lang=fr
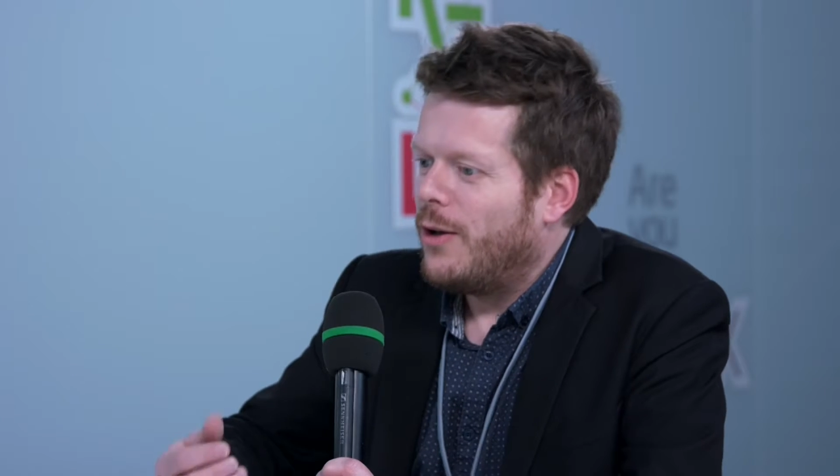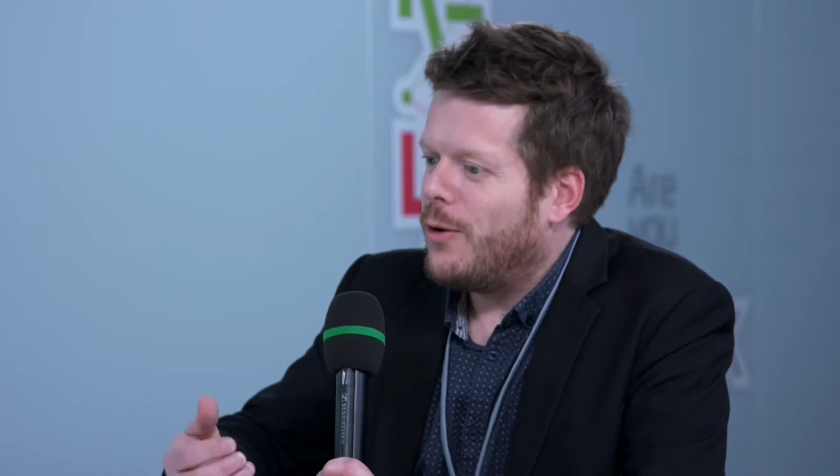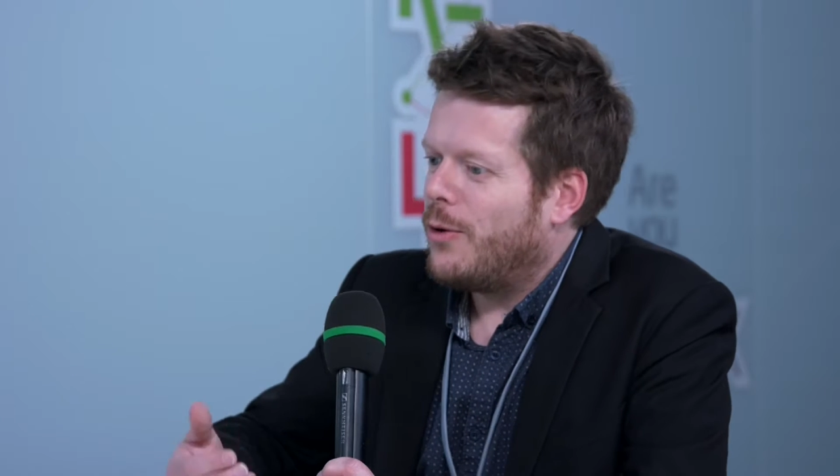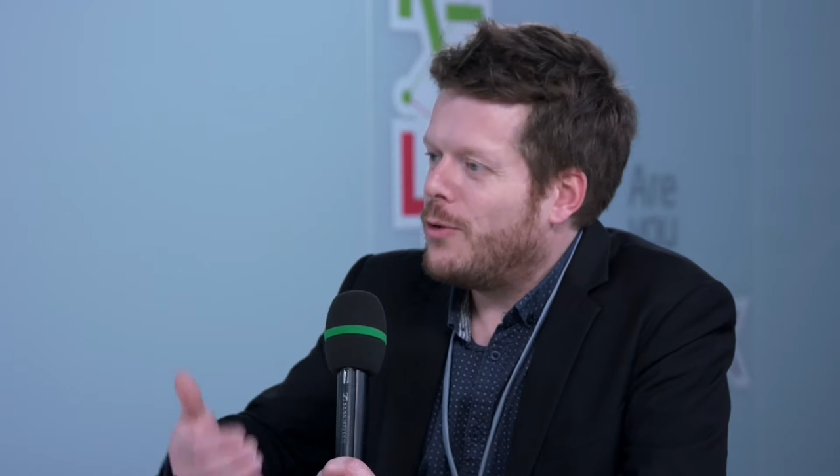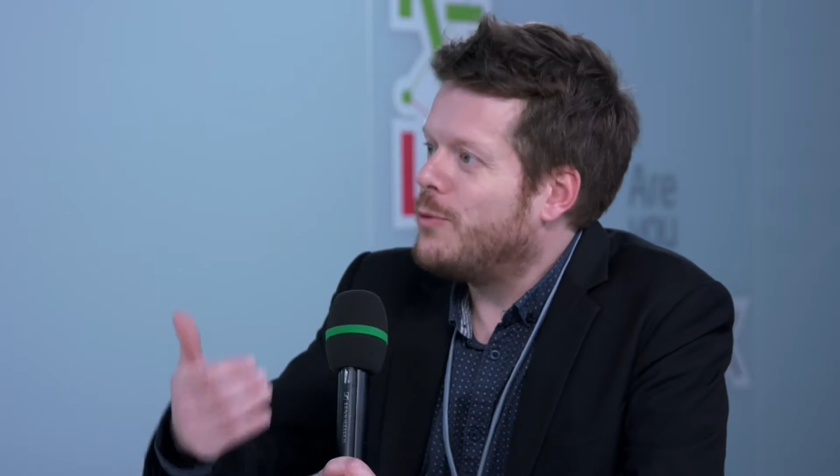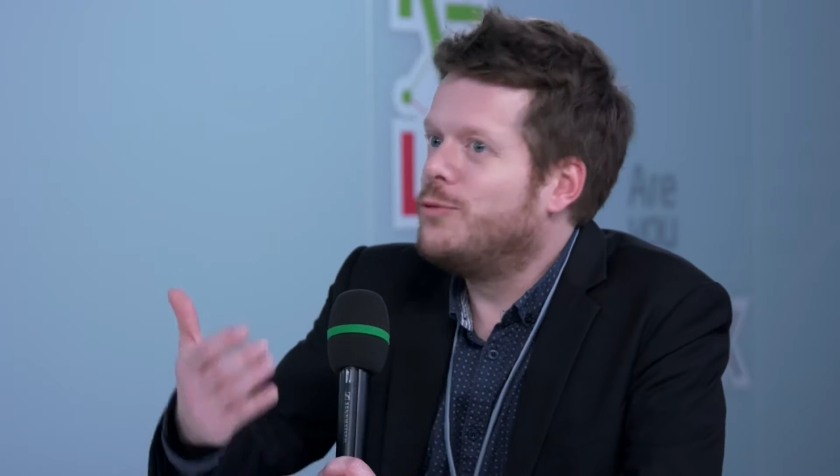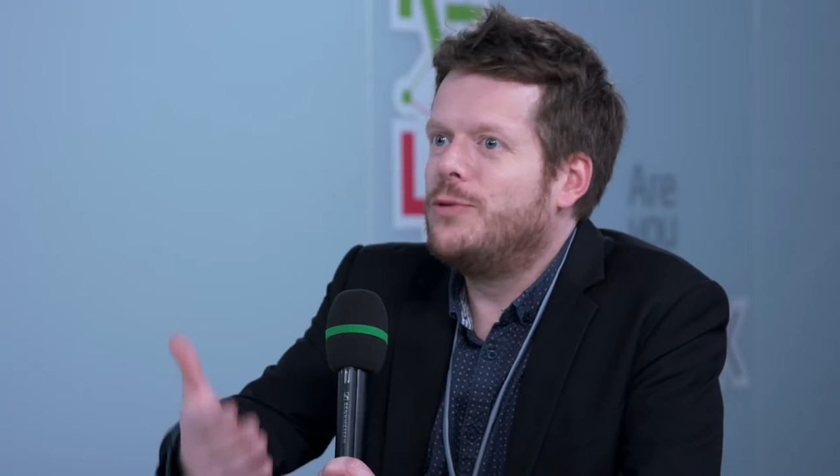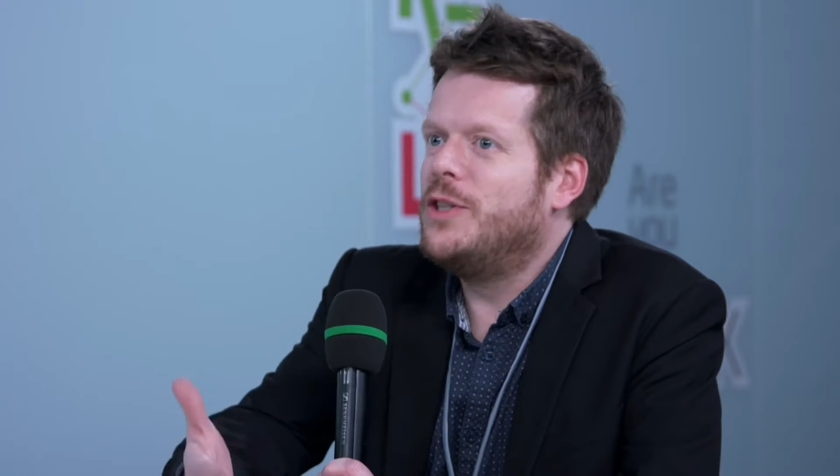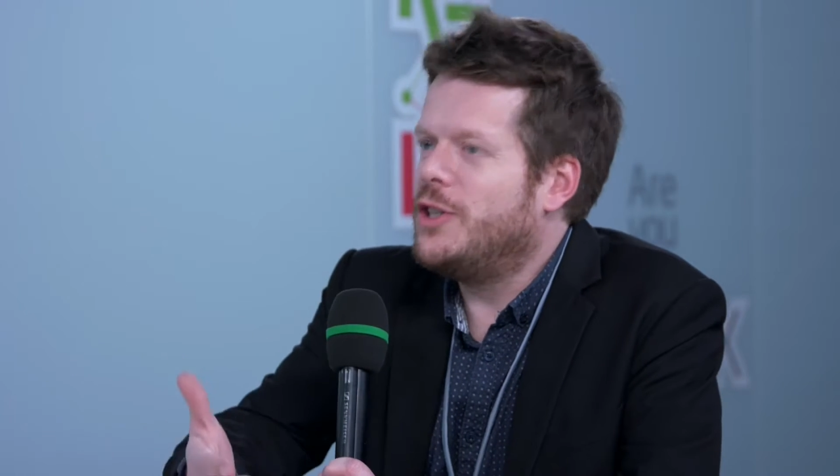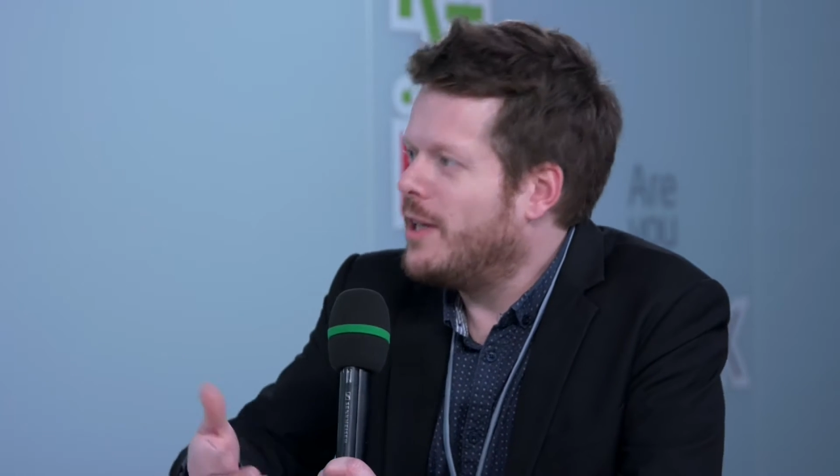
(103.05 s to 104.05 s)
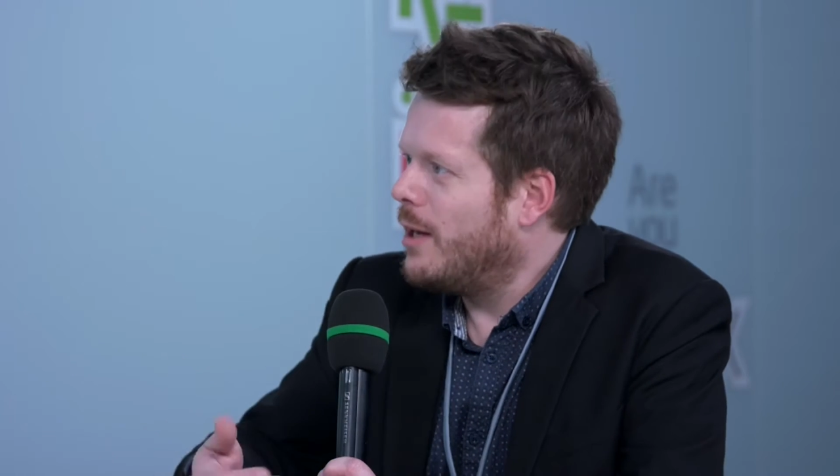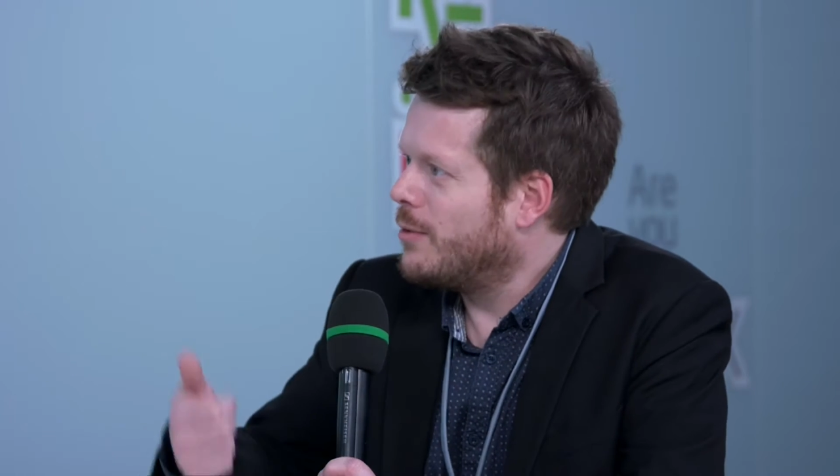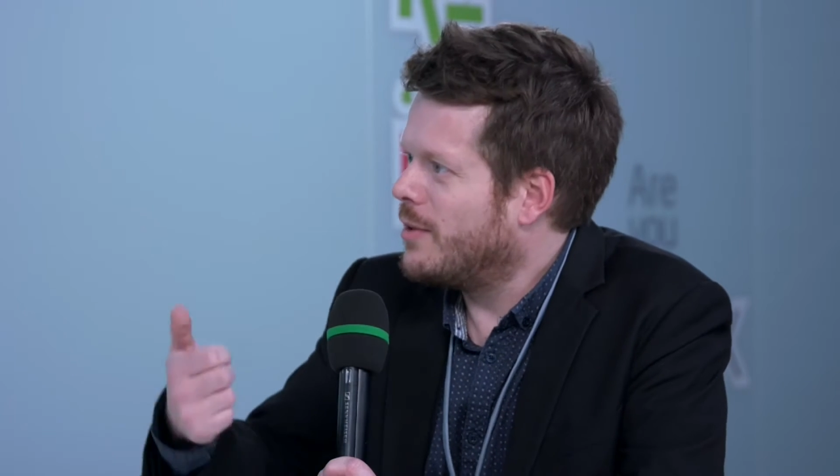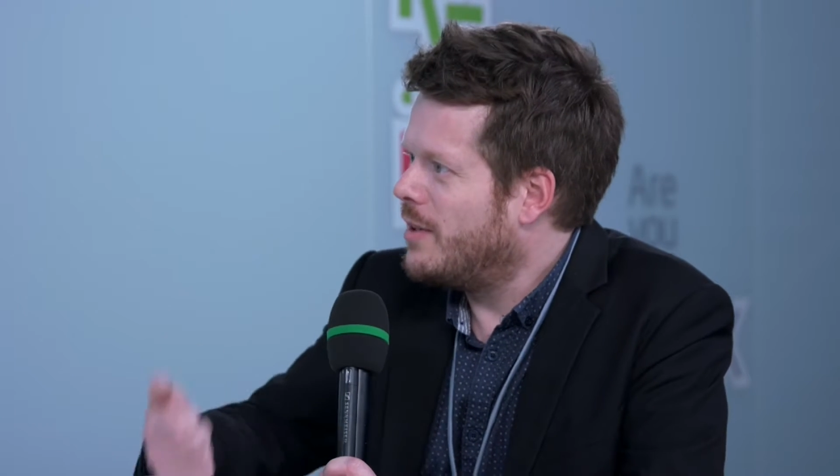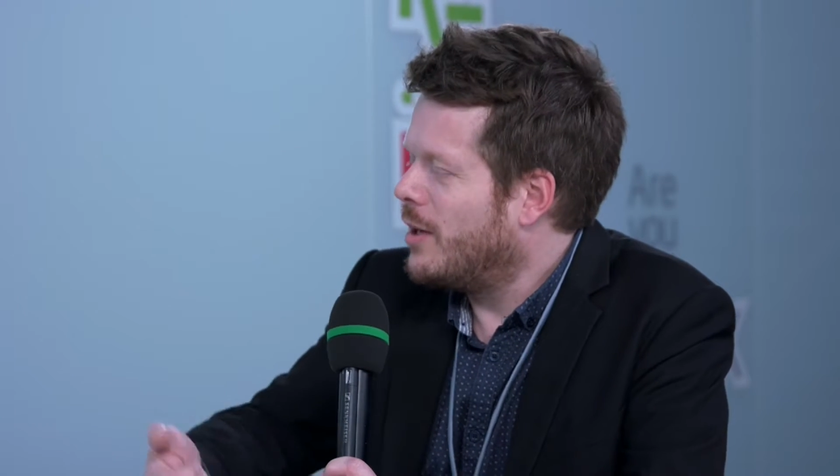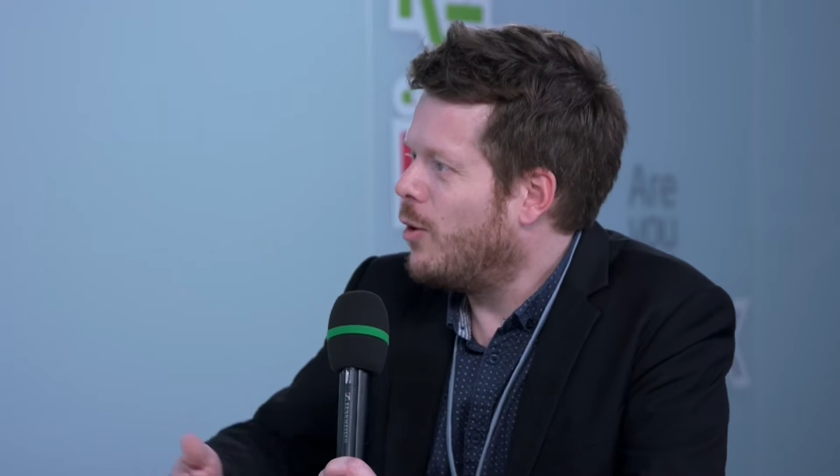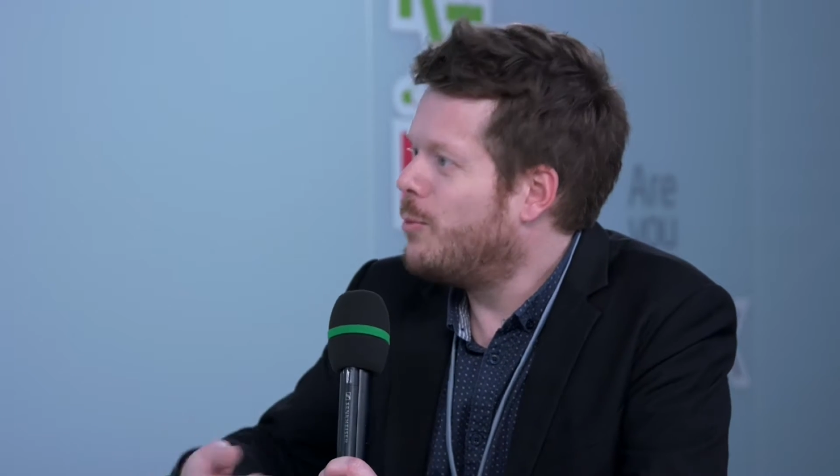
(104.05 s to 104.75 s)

euh, du digital, donc des écrans